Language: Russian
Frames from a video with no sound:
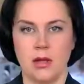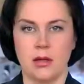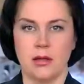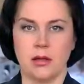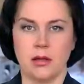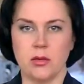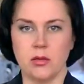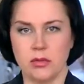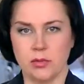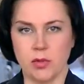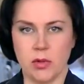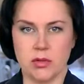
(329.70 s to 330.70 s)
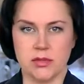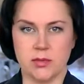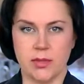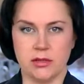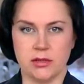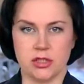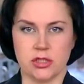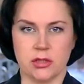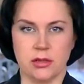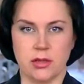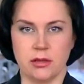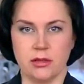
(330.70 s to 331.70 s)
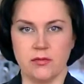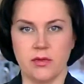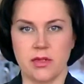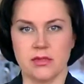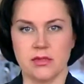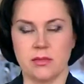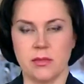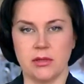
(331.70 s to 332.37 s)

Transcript: Рано утром на улице Батаршина «Лада» 12